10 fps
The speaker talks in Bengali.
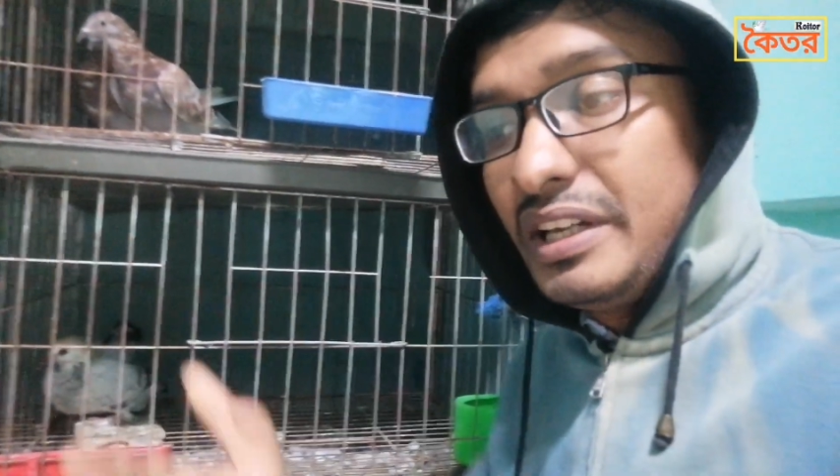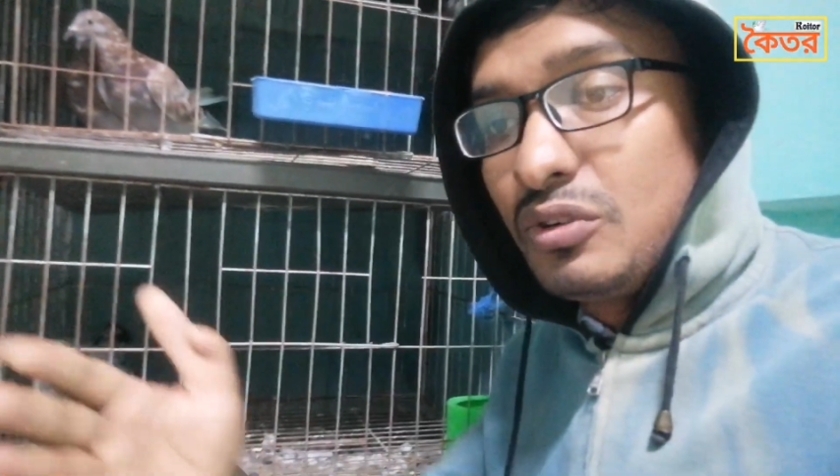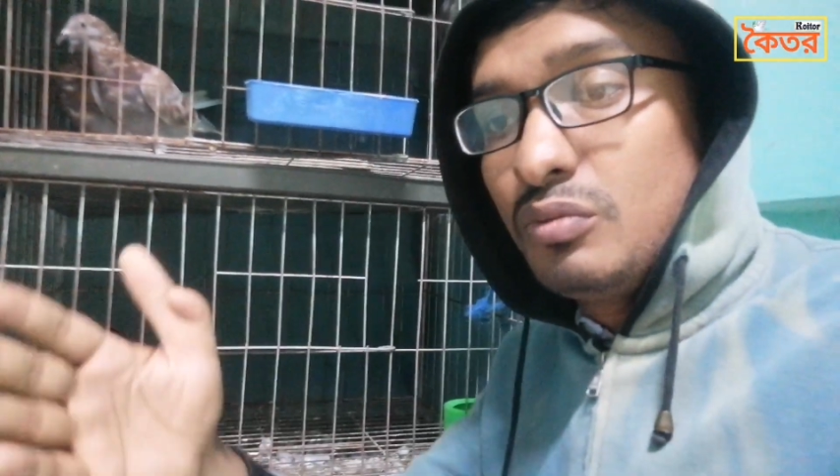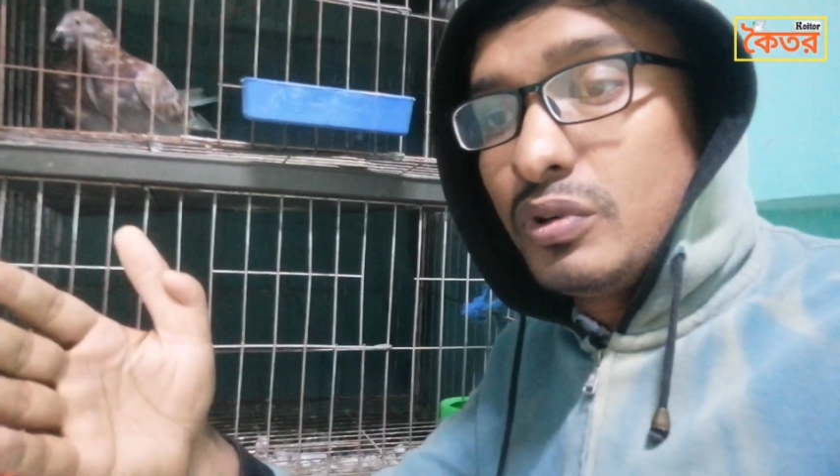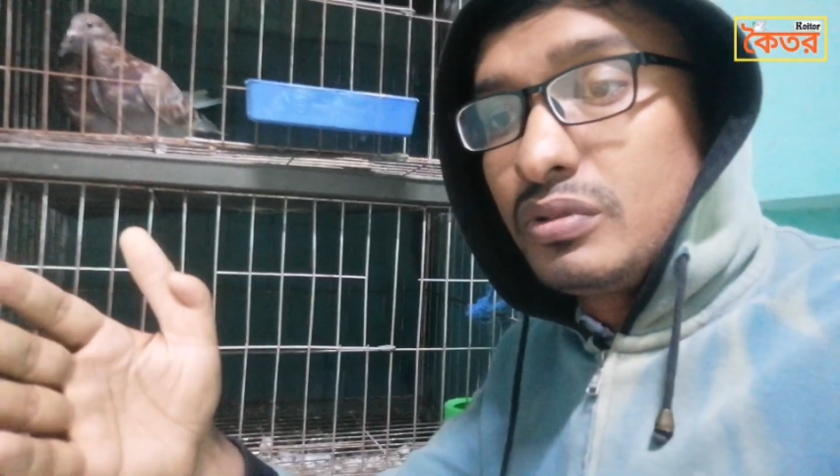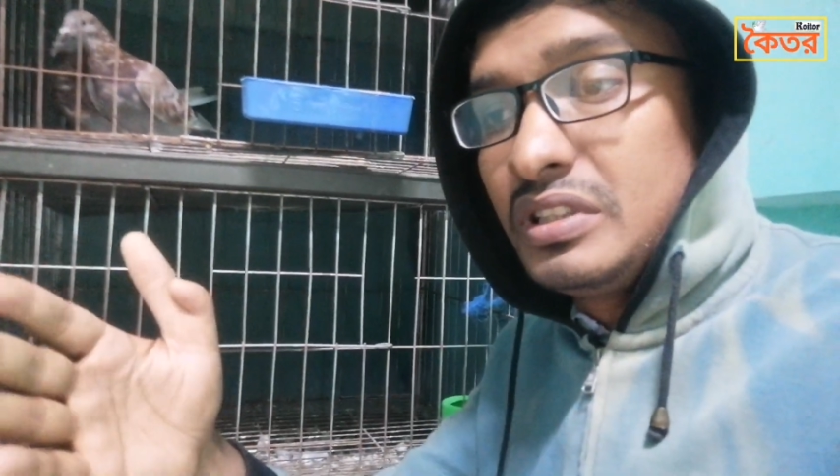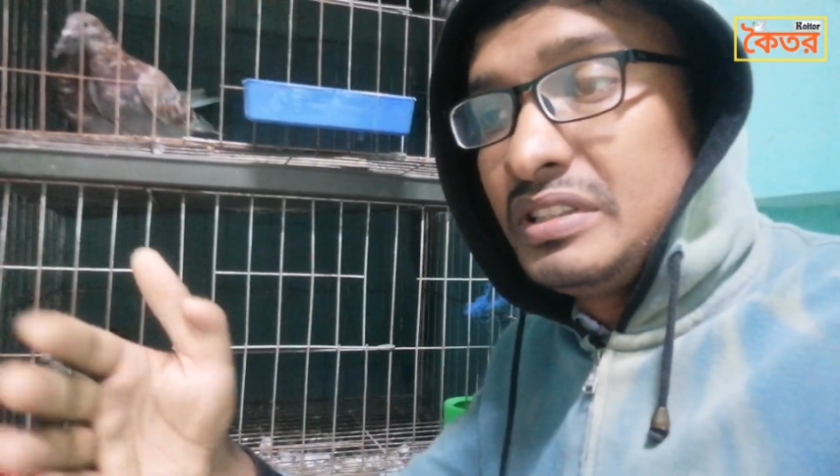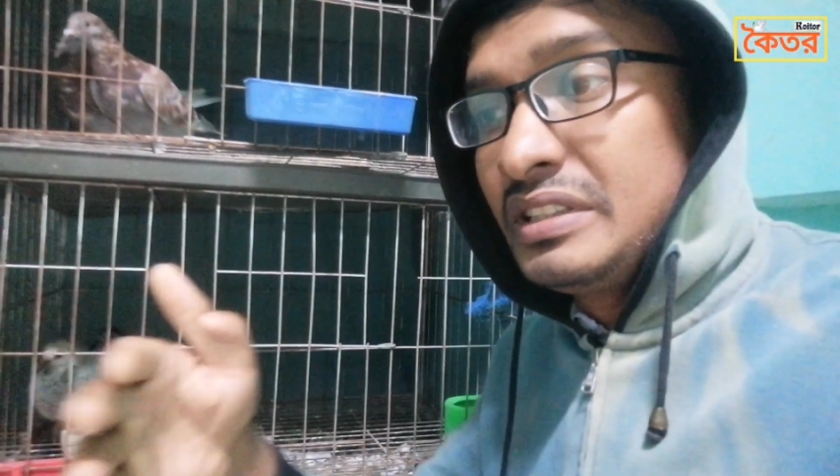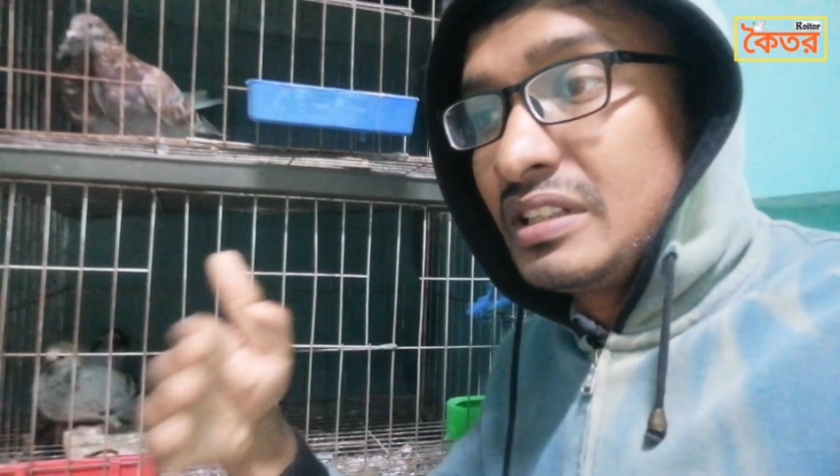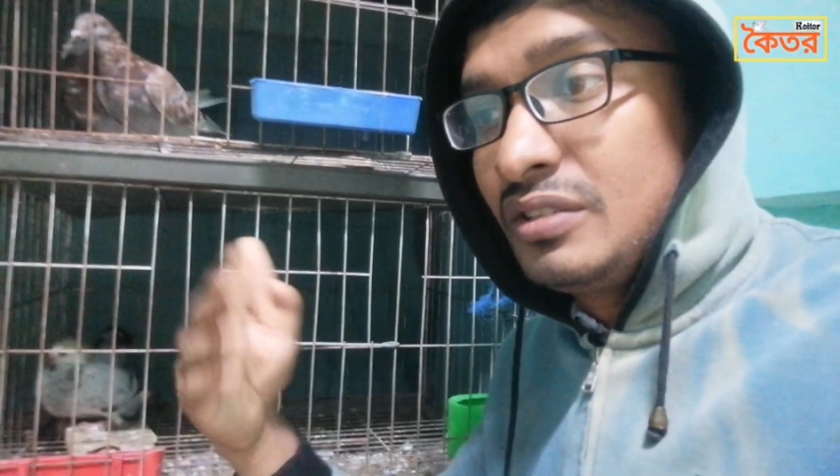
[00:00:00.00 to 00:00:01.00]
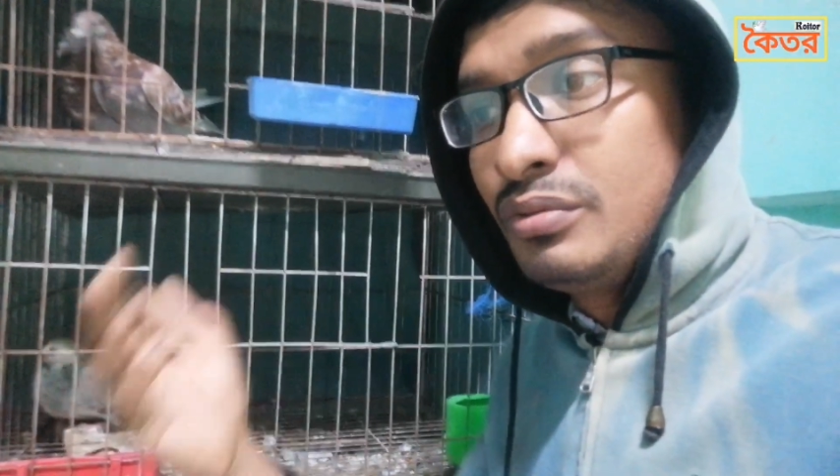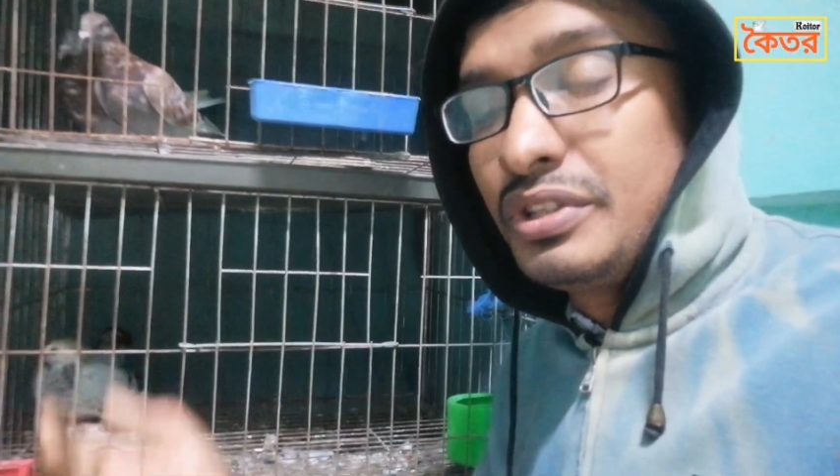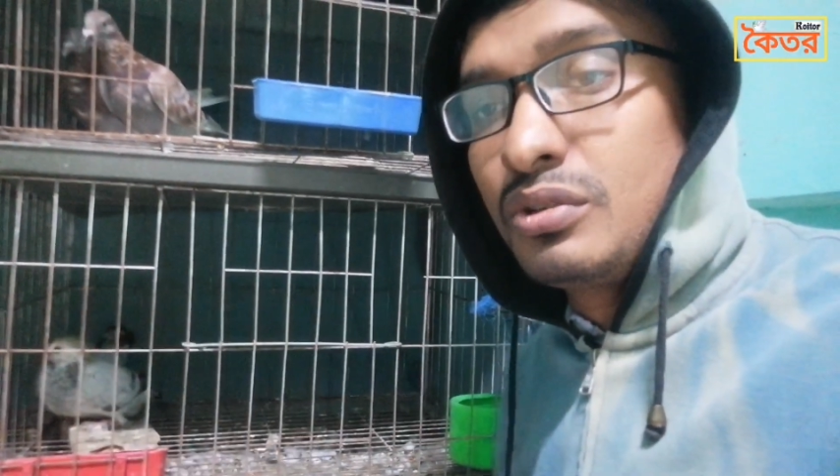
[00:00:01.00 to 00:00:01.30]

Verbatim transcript: একটু বড় সাইজ যেখানে দুটি